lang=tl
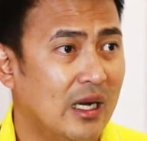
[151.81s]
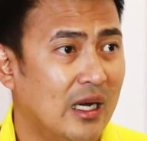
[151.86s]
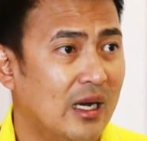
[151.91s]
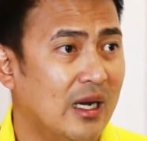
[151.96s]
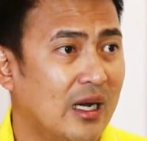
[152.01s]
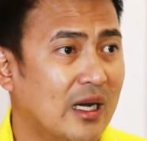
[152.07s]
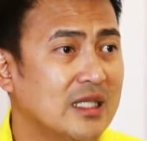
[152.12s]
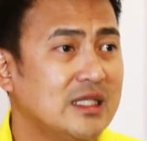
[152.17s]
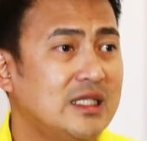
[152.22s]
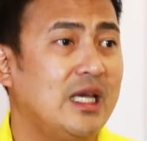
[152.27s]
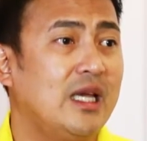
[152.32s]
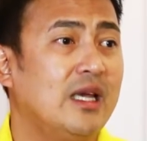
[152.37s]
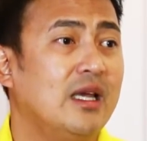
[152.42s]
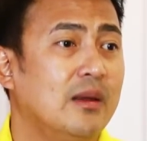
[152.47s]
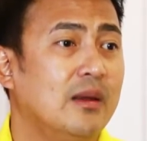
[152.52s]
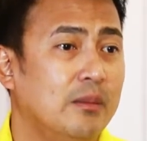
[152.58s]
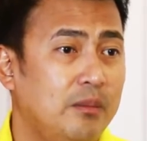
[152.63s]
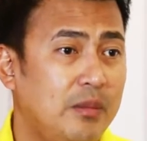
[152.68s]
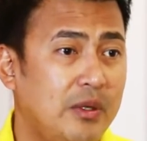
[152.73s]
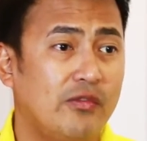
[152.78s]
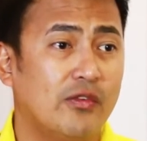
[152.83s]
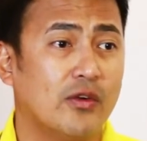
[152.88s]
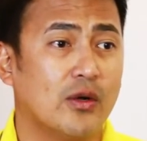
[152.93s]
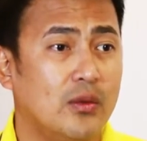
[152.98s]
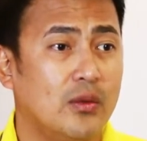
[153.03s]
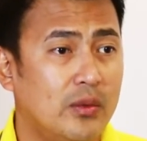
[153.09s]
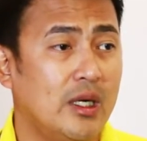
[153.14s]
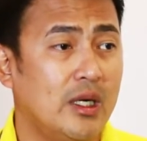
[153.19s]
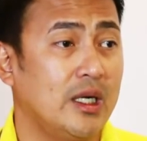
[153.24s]
Uh, kasi,
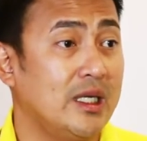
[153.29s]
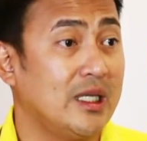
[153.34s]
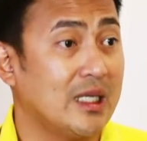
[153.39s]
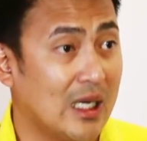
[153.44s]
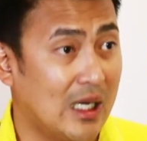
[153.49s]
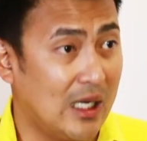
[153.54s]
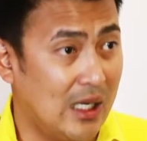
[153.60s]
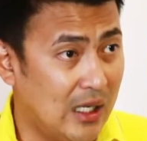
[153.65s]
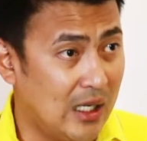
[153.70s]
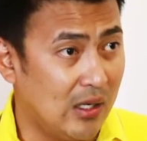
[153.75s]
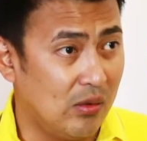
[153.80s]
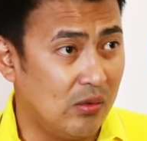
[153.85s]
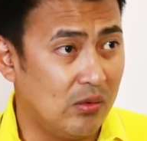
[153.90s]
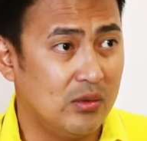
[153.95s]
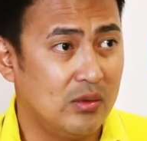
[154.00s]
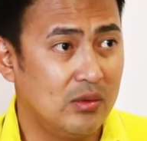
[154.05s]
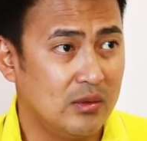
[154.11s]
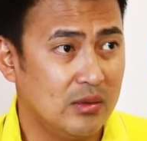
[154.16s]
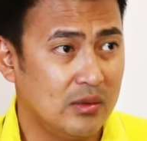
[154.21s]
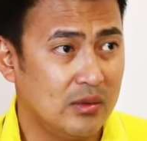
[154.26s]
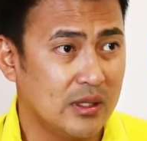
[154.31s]
before, we were in Calao.